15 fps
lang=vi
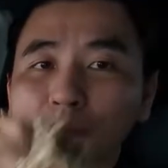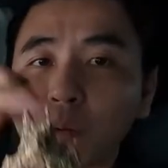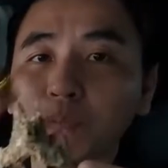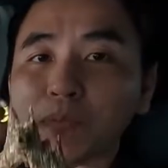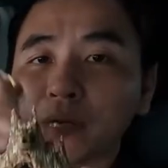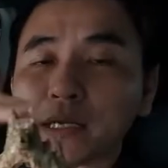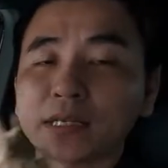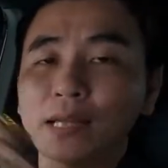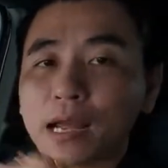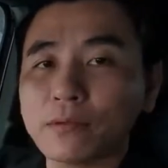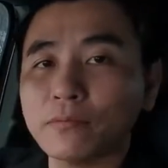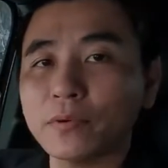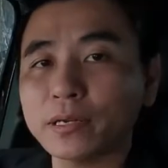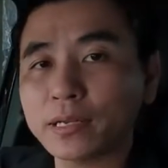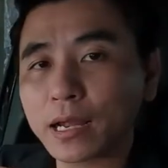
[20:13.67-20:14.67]
bốc lên khác
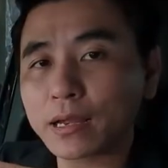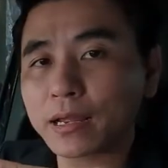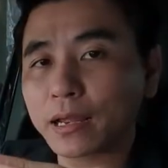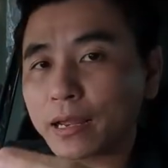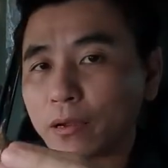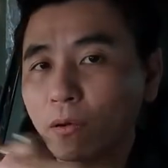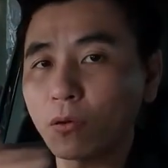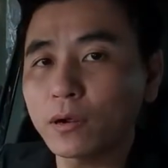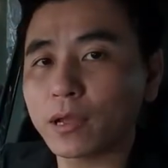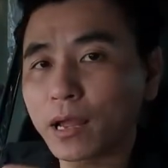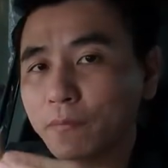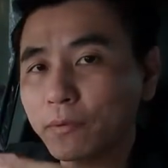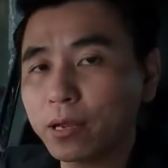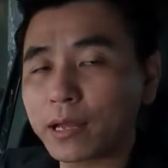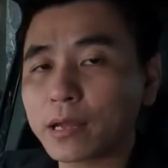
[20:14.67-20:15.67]
với các cây gỗ
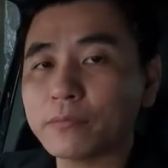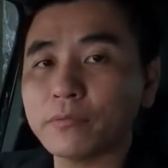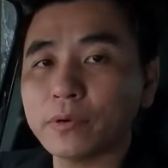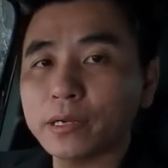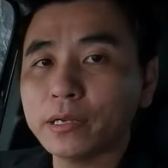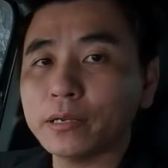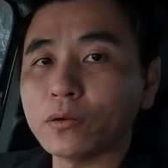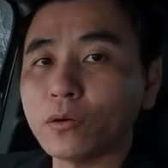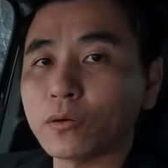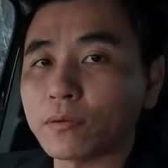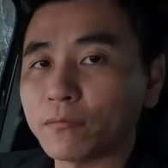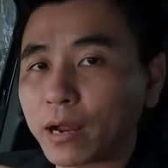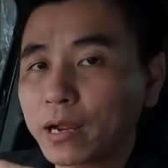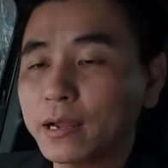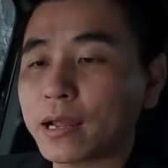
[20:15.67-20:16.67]
khác và khác với đồn
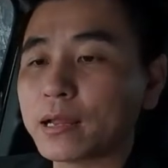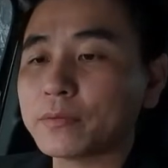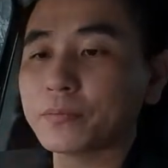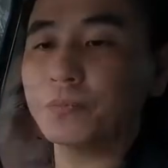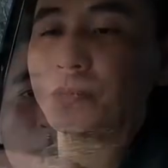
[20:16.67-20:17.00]
vật khác